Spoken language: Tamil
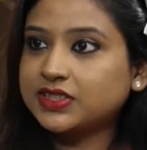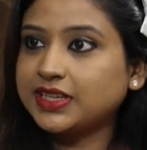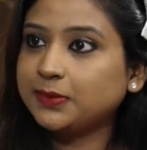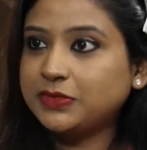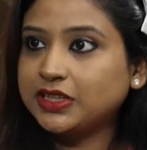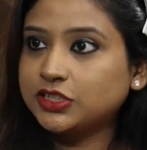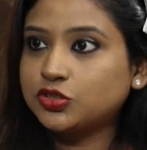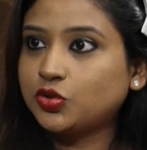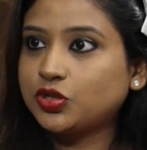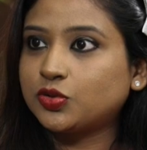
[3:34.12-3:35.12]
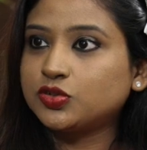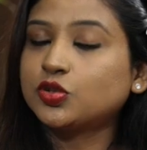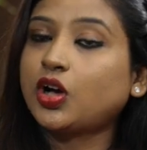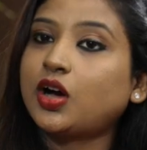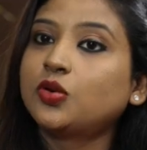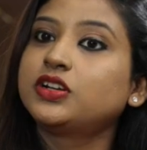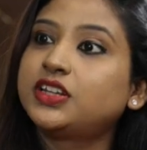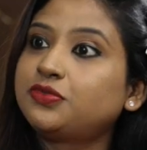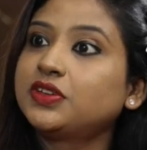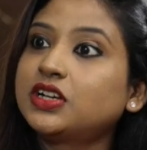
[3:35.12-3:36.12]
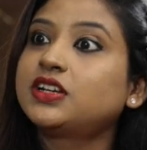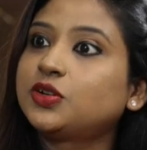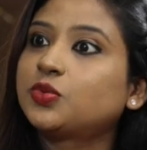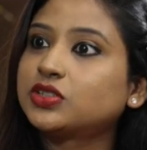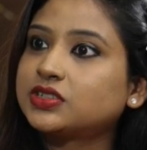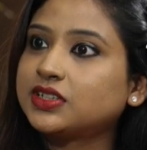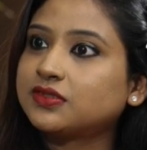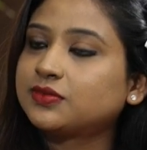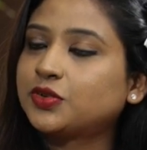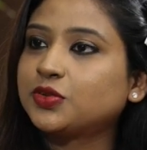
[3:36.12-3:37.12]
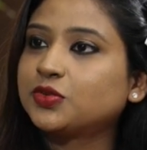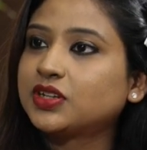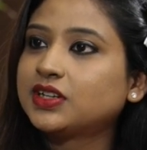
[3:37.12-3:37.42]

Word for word: சேம் திங் இட்ஸ் கோயிங் ஆன் ஸோ ஹவு டிஃபிகல்ட் இட் வாஸ் லைக் ஃபார் யூ